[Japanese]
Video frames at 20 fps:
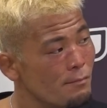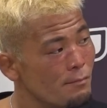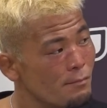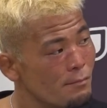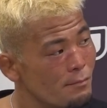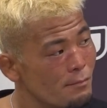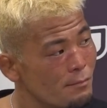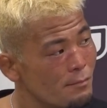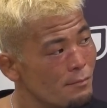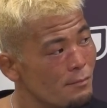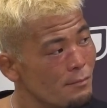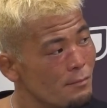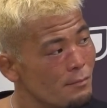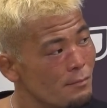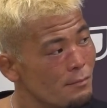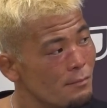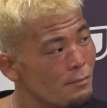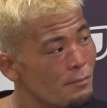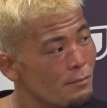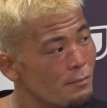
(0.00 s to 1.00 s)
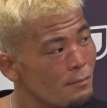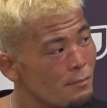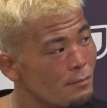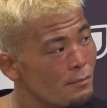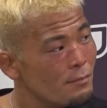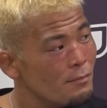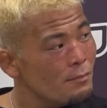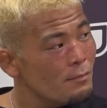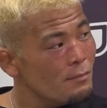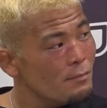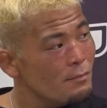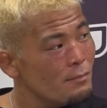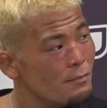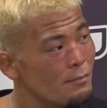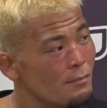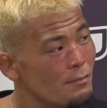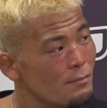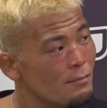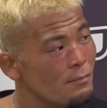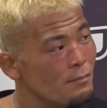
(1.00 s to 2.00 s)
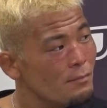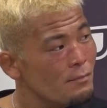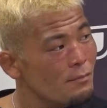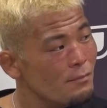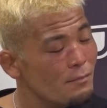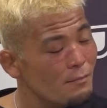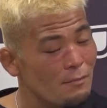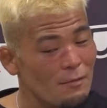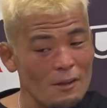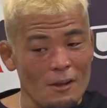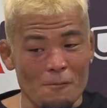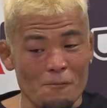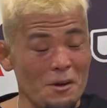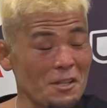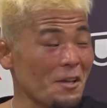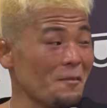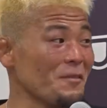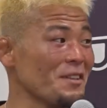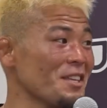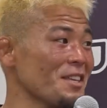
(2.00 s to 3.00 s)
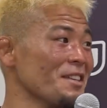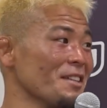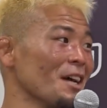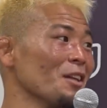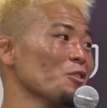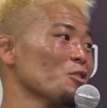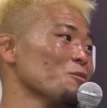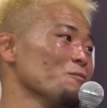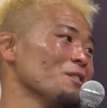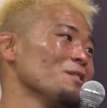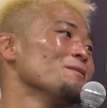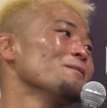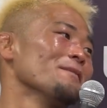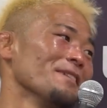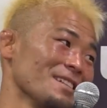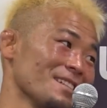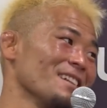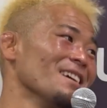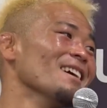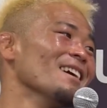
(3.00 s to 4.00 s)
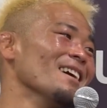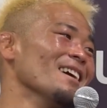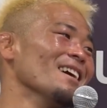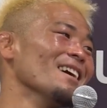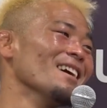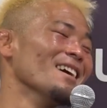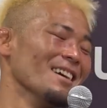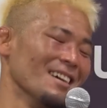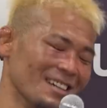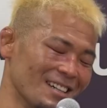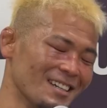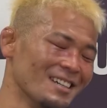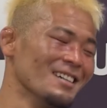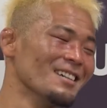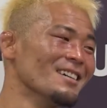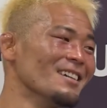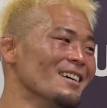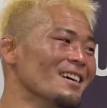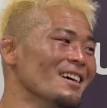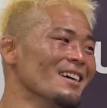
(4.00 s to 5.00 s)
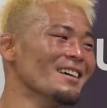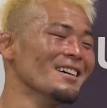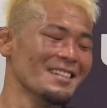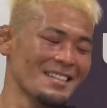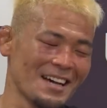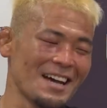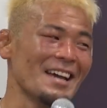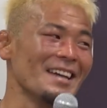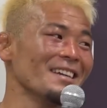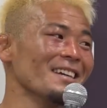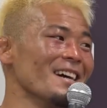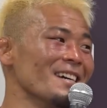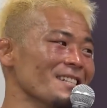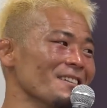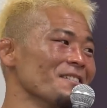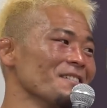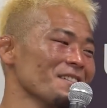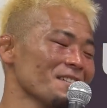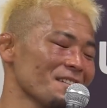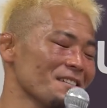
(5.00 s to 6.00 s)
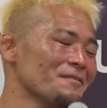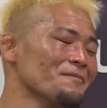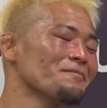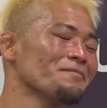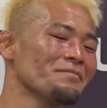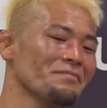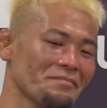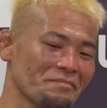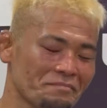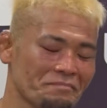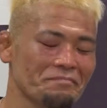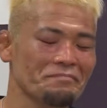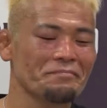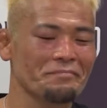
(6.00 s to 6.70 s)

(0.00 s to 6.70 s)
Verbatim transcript: 感動したって声が多いと思うんですけど、まだ見てないんで、後で見てみます。はい。ぜひ見てください。はい、ありがとうございます。ありがとうございました。